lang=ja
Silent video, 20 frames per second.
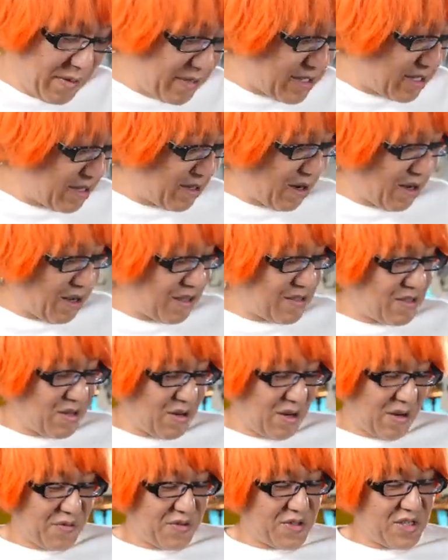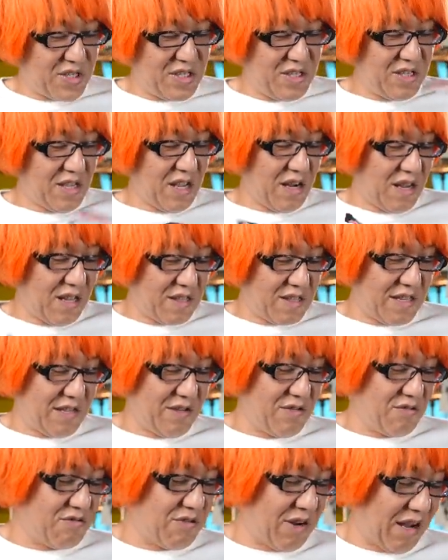までなかったのが不思議だなっ
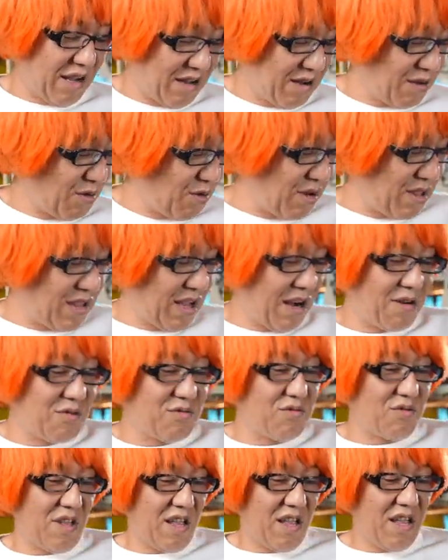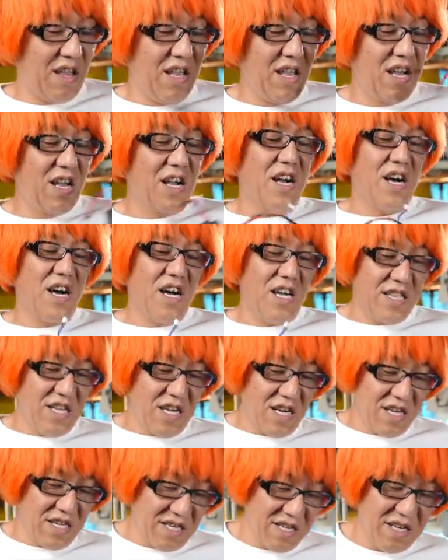ていうぐらい、これねあるとねか
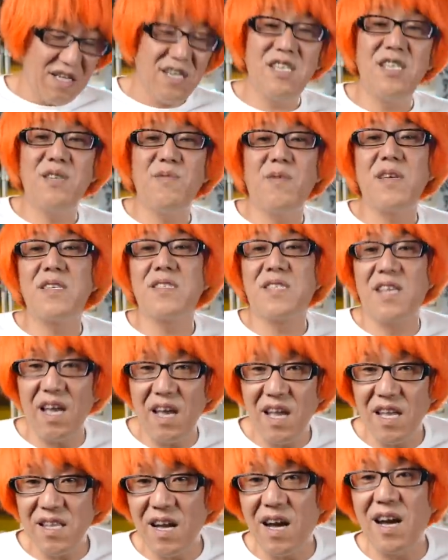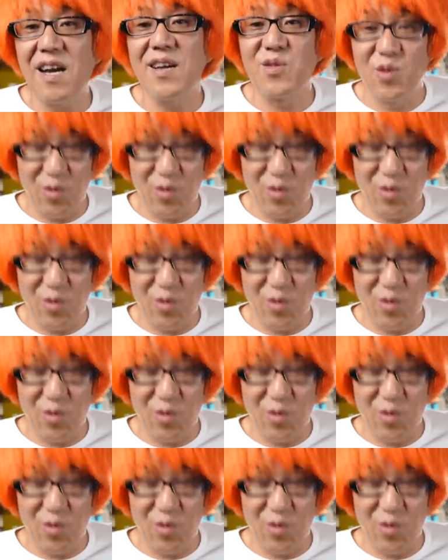なり利便性高い